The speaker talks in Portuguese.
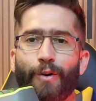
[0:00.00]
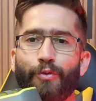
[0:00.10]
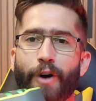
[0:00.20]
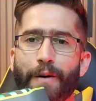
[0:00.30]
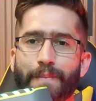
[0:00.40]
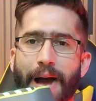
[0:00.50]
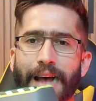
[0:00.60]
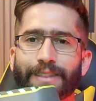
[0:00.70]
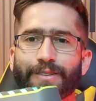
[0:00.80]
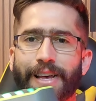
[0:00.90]
o
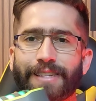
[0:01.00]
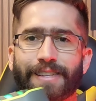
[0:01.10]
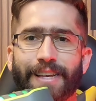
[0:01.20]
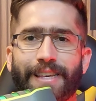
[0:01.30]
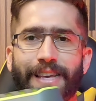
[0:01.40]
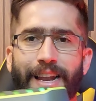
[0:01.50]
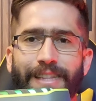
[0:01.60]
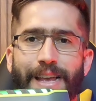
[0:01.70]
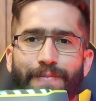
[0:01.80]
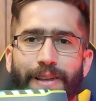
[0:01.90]
formato dessa daqui, ela
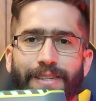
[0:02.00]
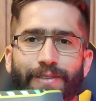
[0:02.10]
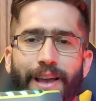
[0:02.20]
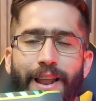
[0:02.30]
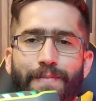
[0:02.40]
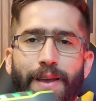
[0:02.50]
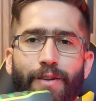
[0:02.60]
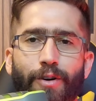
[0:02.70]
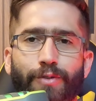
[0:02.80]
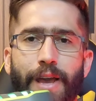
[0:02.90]
dá a impressão que ela é
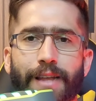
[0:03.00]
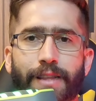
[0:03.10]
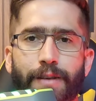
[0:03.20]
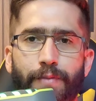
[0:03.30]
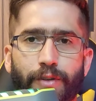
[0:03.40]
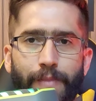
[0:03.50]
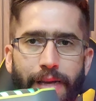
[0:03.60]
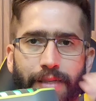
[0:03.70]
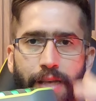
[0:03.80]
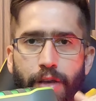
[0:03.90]
menor do que a Tribute,
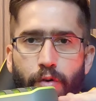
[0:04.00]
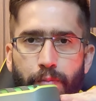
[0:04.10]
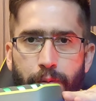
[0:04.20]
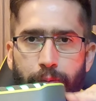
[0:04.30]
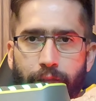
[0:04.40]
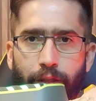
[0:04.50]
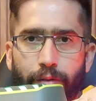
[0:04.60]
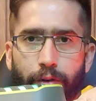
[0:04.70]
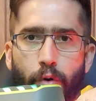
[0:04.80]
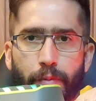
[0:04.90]
mas em comprimento,
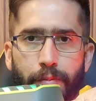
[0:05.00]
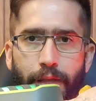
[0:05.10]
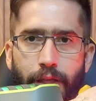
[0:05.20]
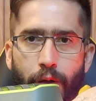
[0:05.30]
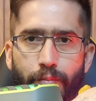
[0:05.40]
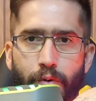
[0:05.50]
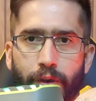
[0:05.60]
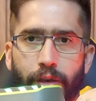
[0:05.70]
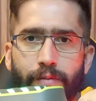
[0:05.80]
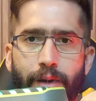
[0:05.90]
em comprimento ela é um
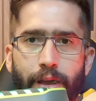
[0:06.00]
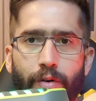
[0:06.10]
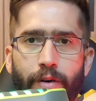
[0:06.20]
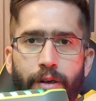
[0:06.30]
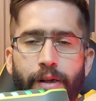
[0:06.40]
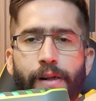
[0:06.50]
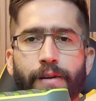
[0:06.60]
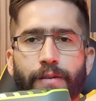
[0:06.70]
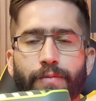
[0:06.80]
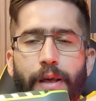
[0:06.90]
pouquinho maior,
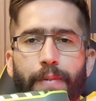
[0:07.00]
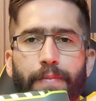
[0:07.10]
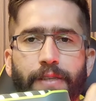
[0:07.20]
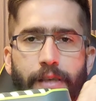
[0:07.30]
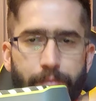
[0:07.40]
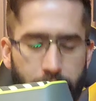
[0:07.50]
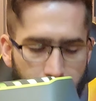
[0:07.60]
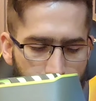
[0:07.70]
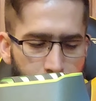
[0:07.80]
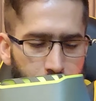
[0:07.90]
não dá para perceber.
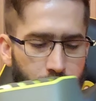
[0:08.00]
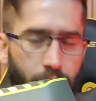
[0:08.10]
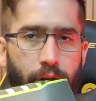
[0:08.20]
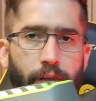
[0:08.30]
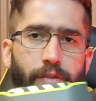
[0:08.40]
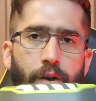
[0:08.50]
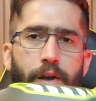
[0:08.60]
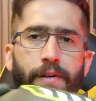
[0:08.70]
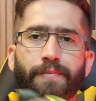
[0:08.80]
Olha só.